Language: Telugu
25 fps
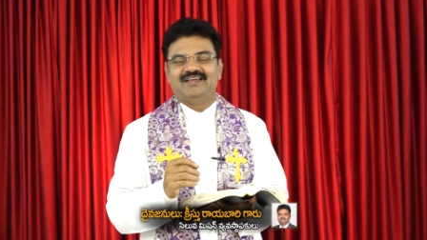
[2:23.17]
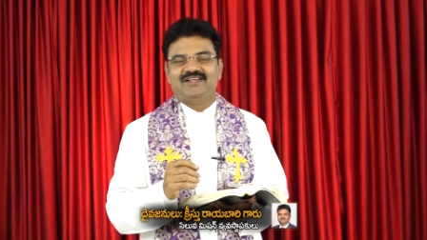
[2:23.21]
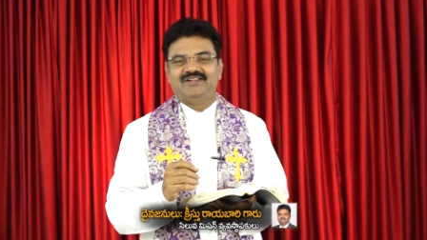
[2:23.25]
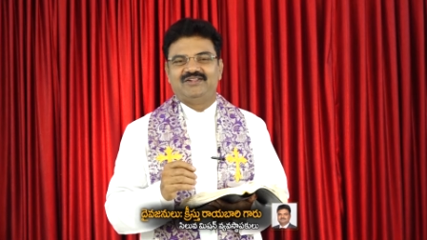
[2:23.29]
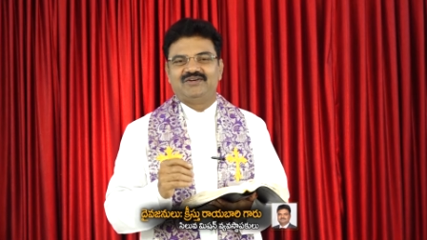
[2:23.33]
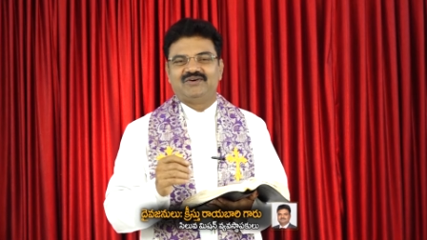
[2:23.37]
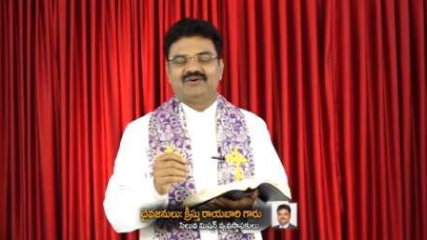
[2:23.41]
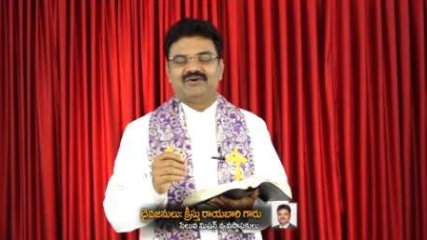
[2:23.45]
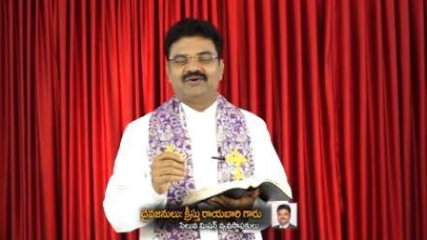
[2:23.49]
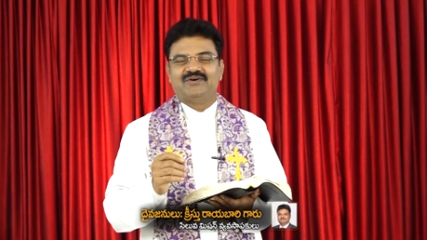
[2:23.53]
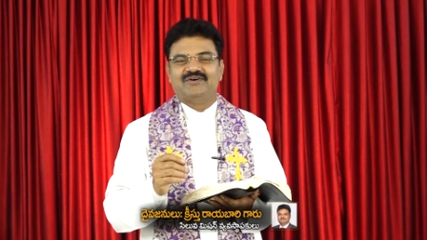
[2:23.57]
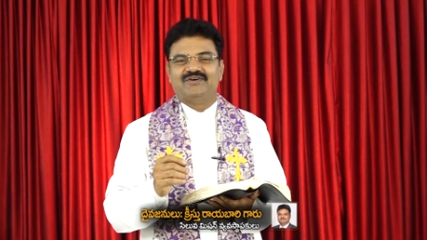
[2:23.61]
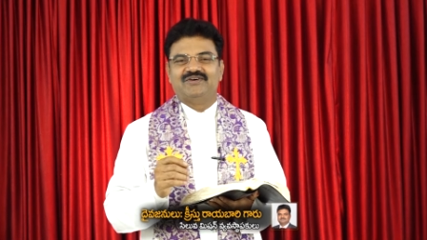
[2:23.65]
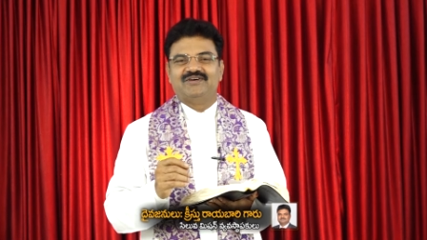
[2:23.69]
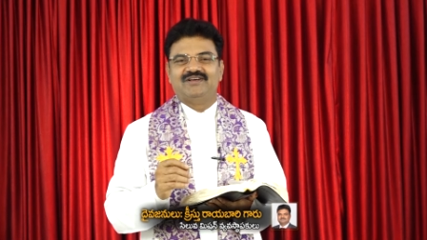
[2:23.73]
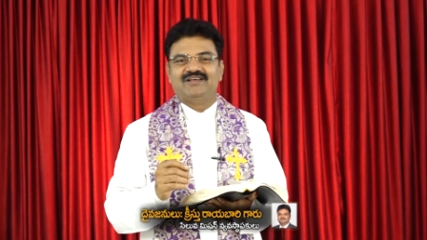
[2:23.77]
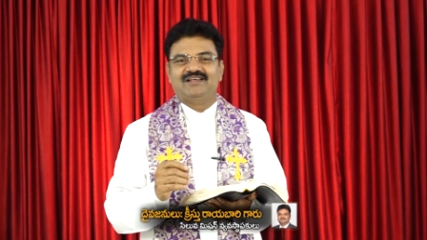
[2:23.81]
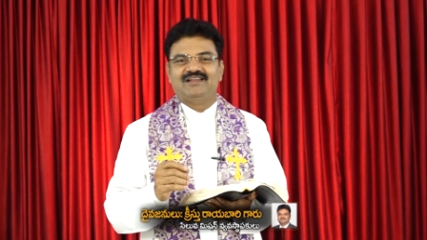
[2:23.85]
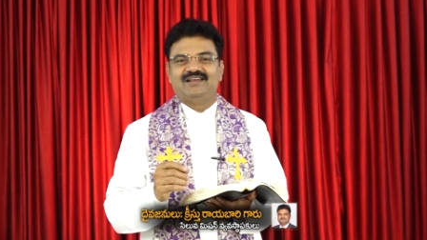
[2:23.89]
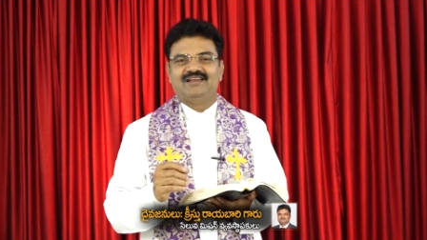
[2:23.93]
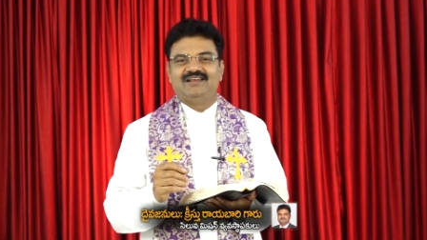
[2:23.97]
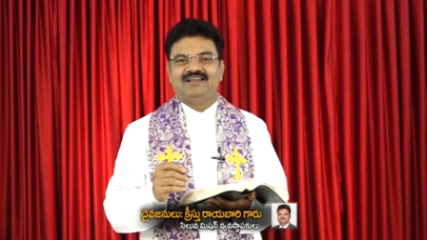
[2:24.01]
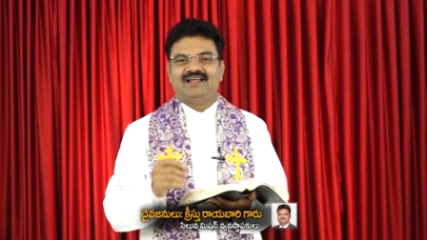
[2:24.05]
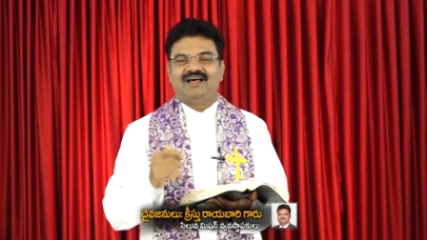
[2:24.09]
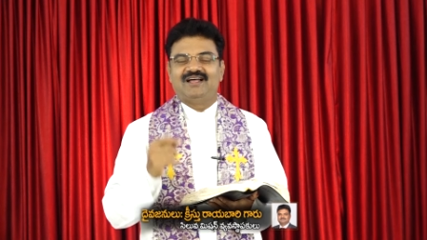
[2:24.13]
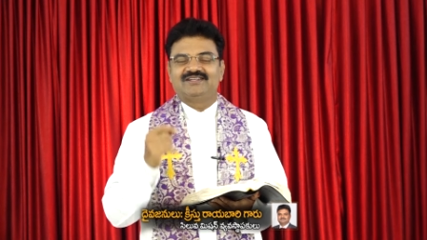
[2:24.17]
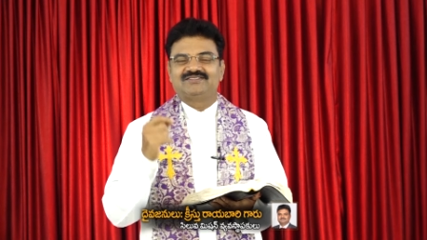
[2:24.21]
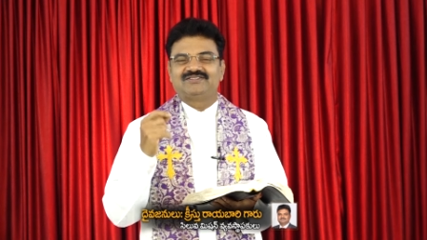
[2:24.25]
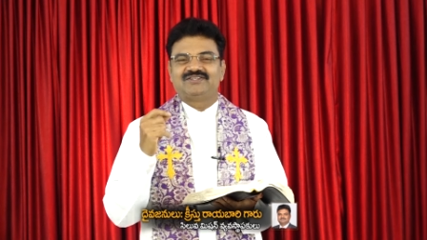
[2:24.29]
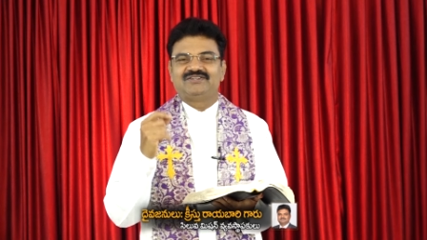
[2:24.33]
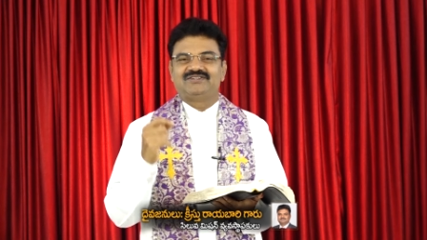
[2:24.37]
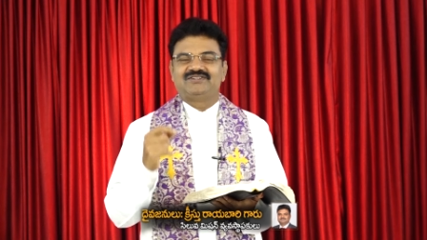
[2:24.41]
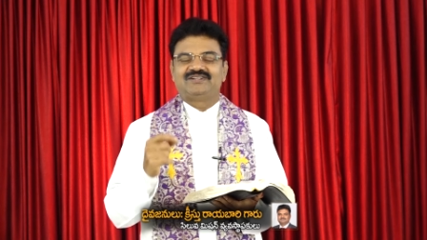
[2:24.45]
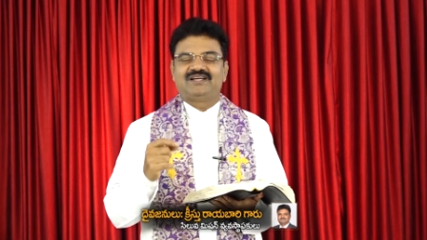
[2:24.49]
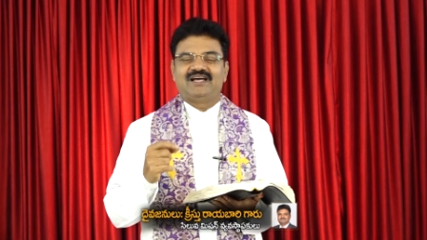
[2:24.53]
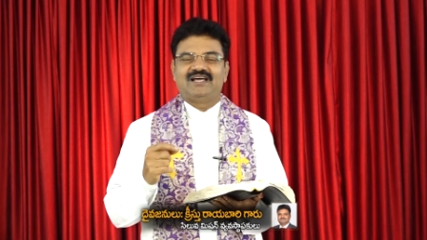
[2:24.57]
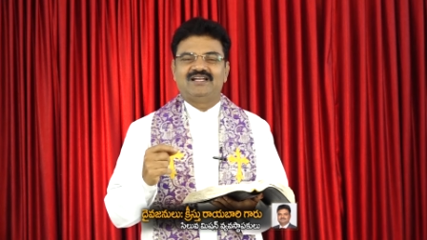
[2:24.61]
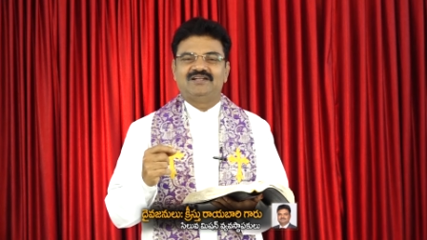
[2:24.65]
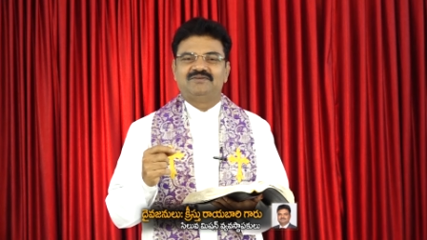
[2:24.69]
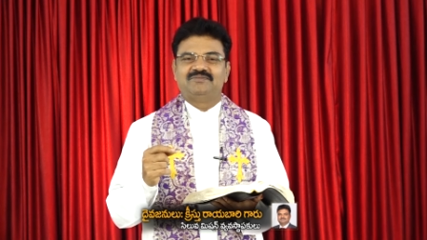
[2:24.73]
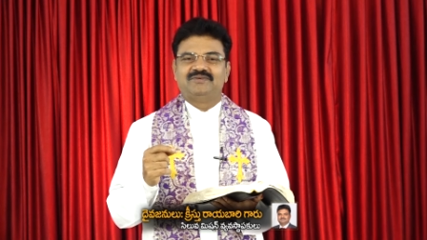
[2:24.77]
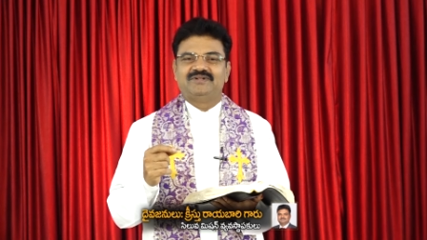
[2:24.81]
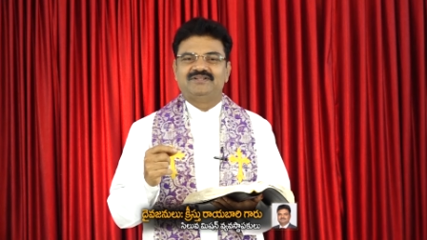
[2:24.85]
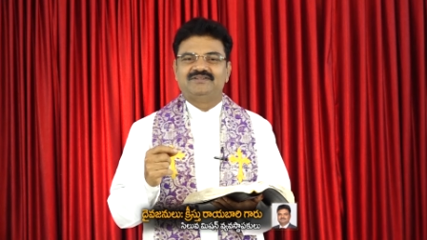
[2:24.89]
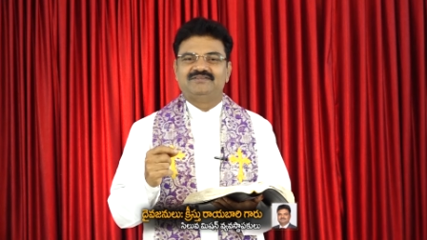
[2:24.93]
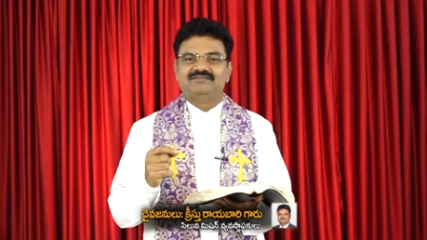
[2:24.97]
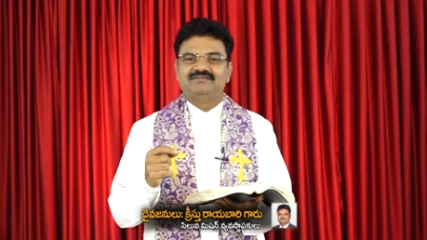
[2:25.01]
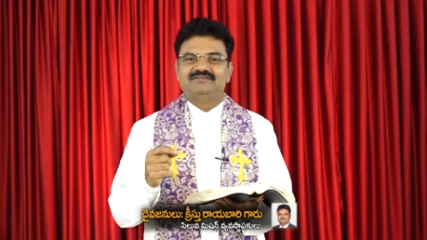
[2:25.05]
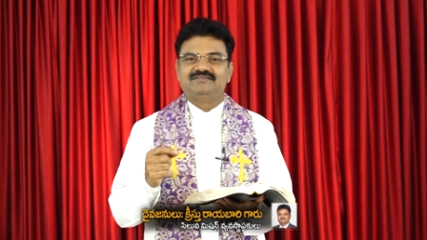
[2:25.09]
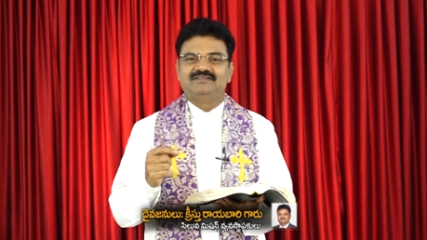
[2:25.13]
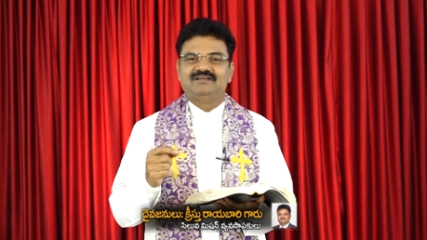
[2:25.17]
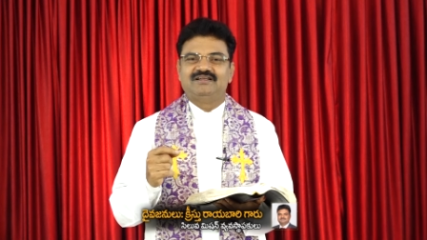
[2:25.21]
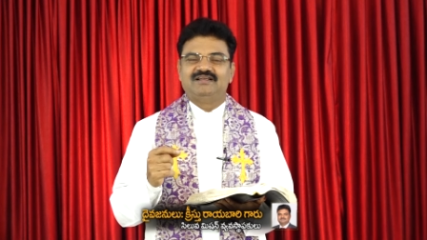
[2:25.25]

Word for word: ఎదుగో లాజరు కాలమందు